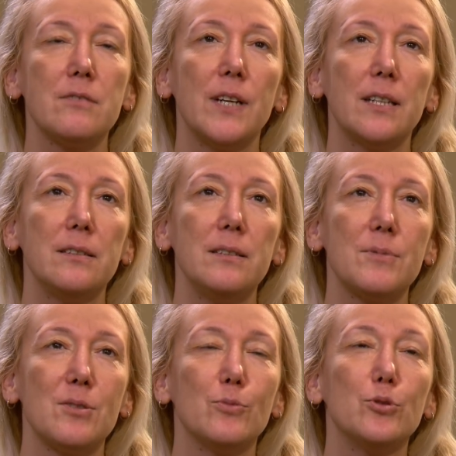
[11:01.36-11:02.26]
farkında
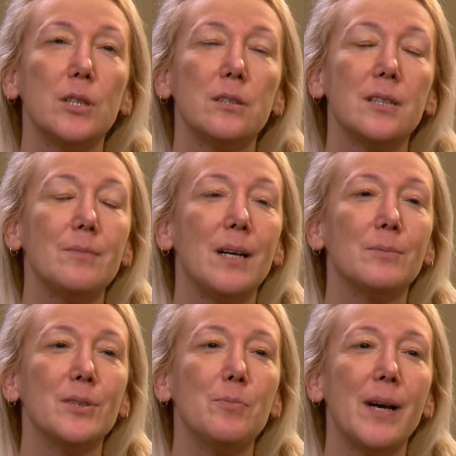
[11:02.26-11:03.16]
mısın bunların
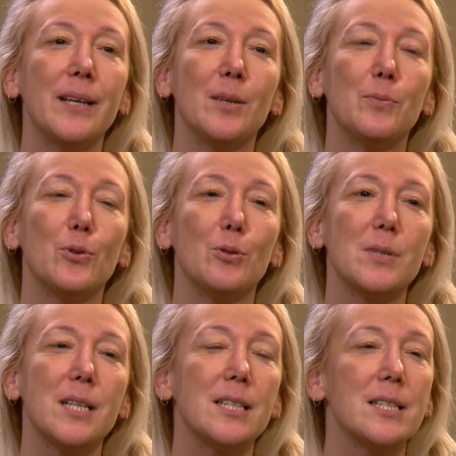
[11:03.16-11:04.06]
tamamını ben yapıyorum.
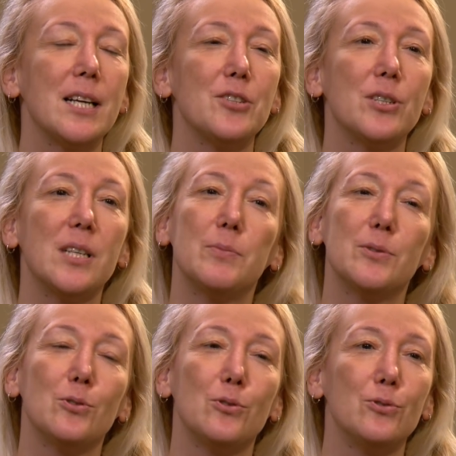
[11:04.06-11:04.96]
Sen sadece
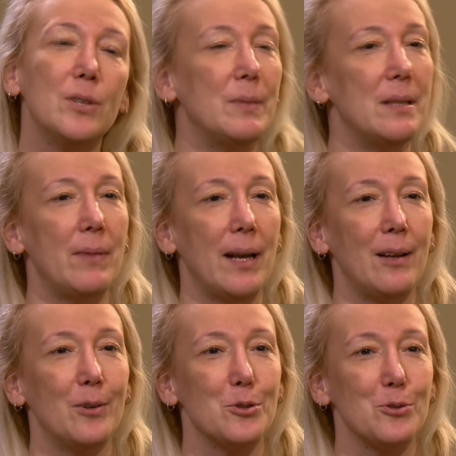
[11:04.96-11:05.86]
kapının önünde beni
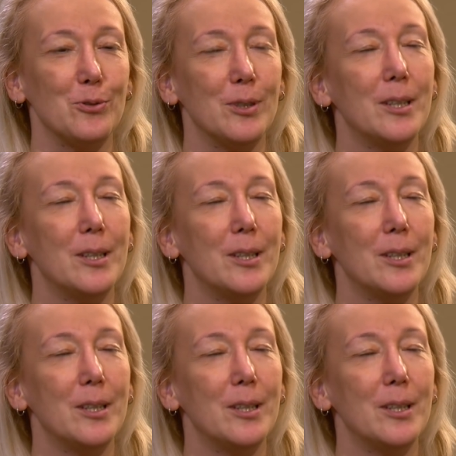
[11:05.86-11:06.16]
bekliyorsun